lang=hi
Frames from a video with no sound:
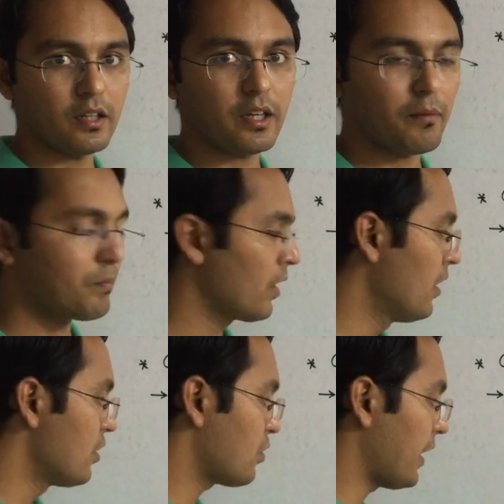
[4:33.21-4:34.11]
ठीक है
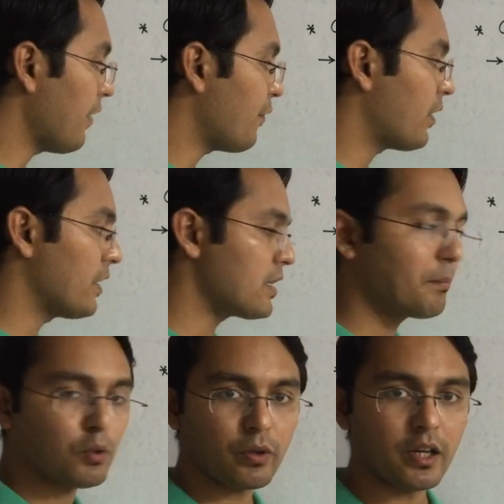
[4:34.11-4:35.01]
सो ये
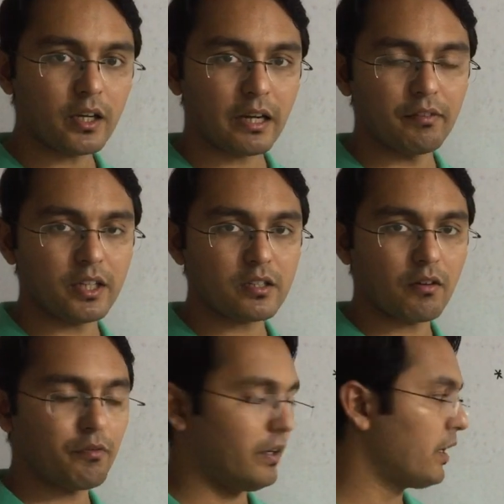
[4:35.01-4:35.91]
कंसेप्ट हो गया
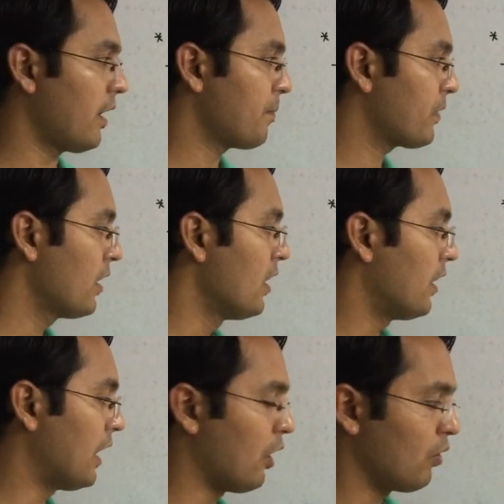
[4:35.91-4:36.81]
ग्रेविटेशन फील्ड का
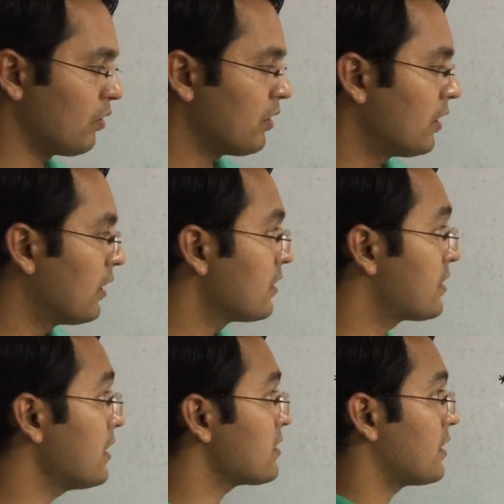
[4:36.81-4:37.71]
नाउ
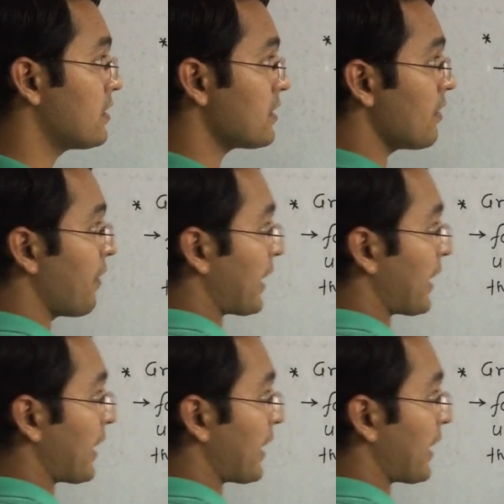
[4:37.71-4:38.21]
सिंस दिस इज अ